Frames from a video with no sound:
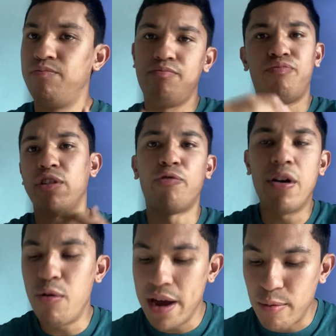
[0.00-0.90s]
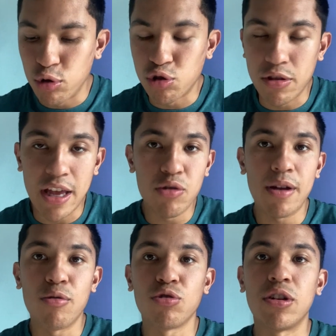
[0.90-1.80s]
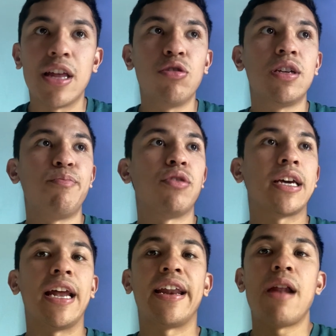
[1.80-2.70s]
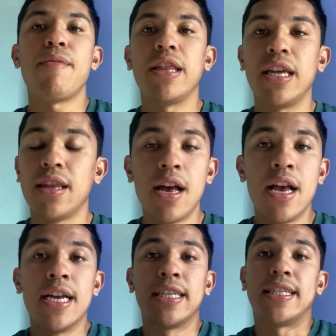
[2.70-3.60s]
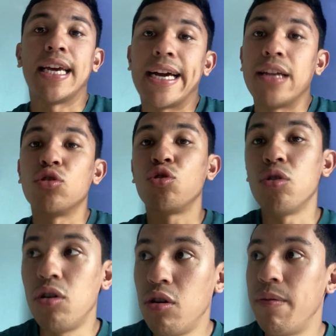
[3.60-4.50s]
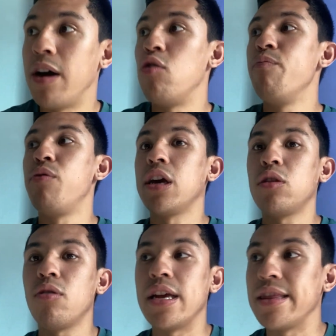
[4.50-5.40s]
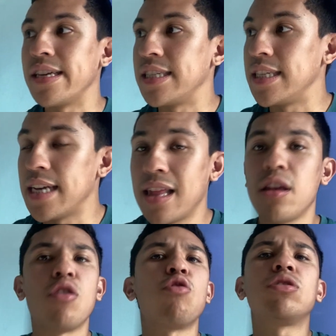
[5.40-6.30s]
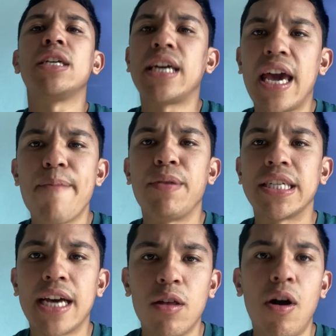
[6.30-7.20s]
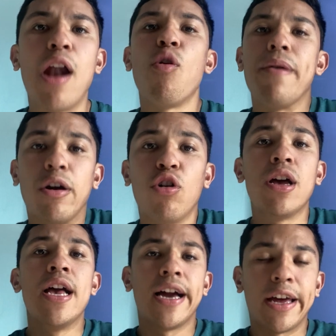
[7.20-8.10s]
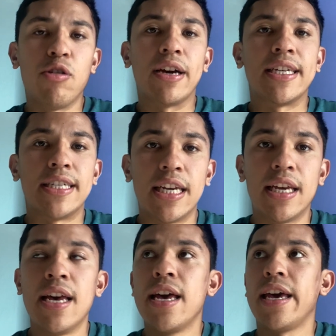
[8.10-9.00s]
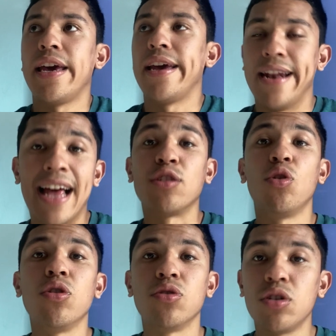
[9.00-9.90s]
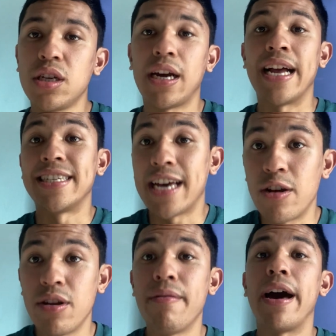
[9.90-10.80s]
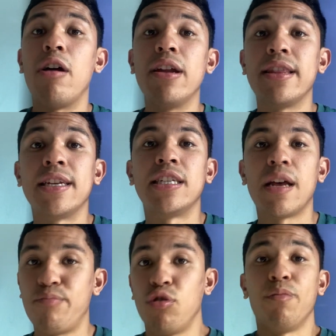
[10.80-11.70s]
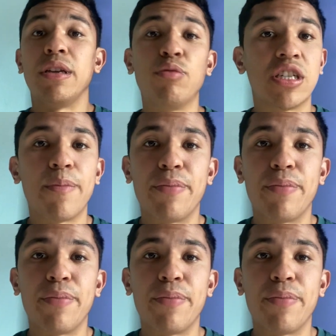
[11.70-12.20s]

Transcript: pues fue evolucionando y evolucionándose porque el Real Madrid se cansó, bajó un poquito la intensidad, no sé qué haya pasado, a lo mejor creo que sí, eh, las dos, ¿no? Se cansaron y bajaron la intensidad por lo mismo de ser